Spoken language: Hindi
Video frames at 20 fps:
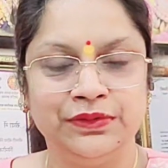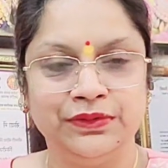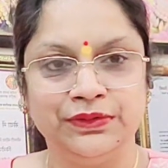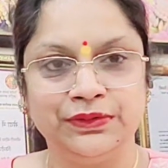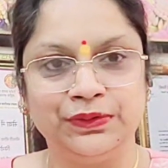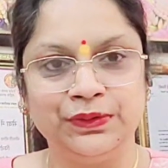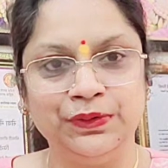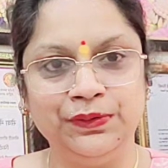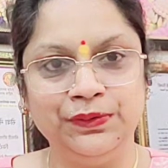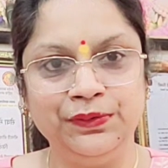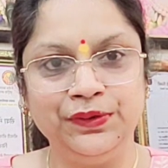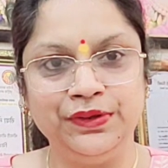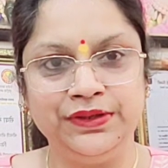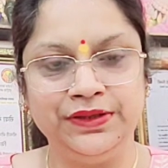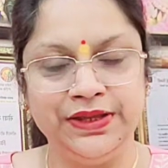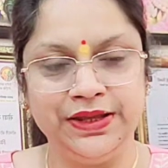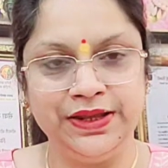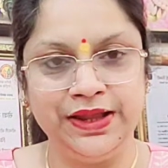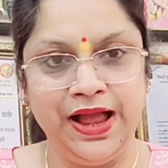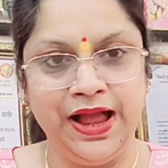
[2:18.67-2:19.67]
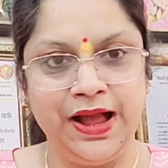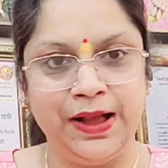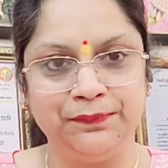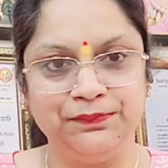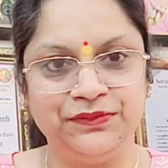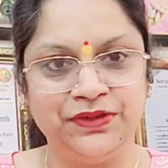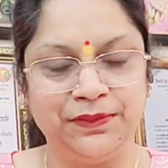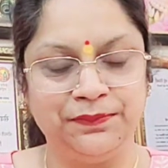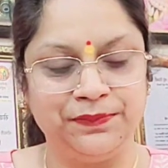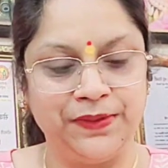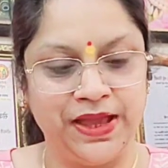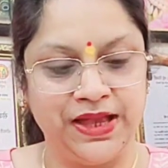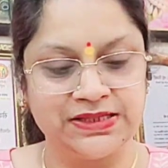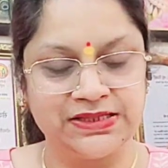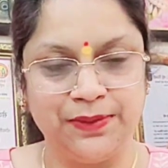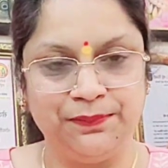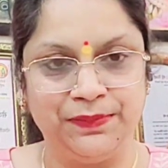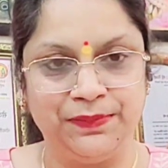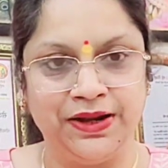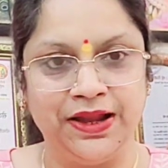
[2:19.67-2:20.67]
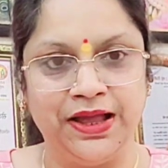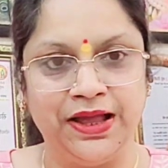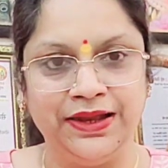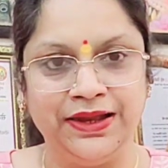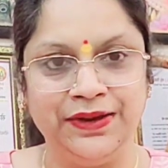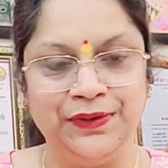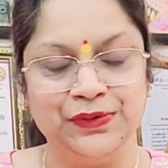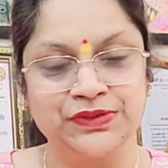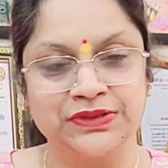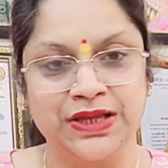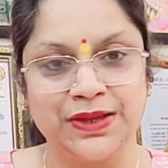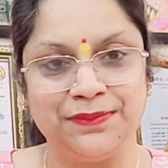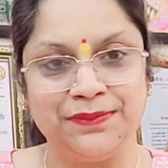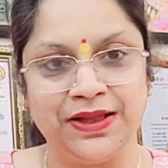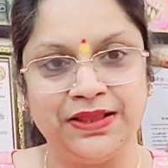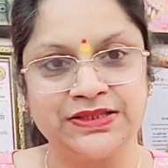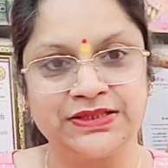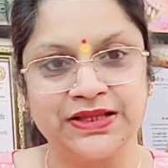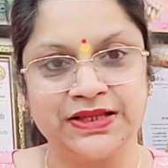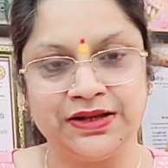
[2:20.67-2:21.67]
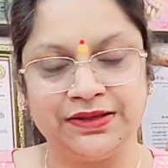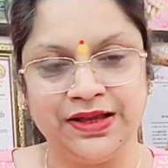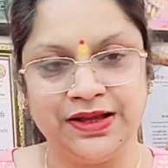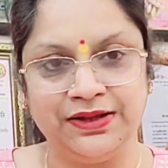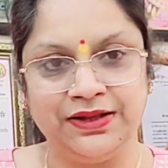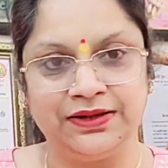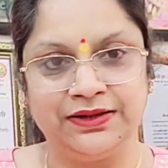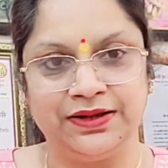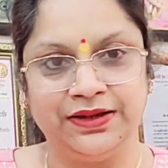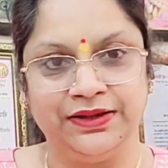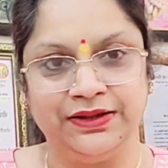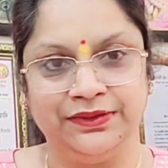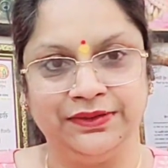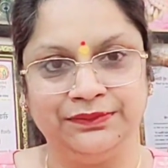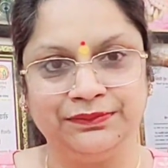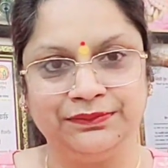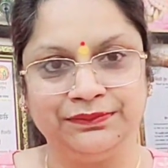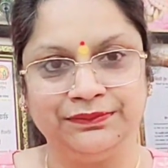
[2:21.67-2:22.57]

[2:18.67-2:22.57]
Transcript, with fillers: तो ये आप जब ऐसा बना लें उसके बाद इसका क्या करना है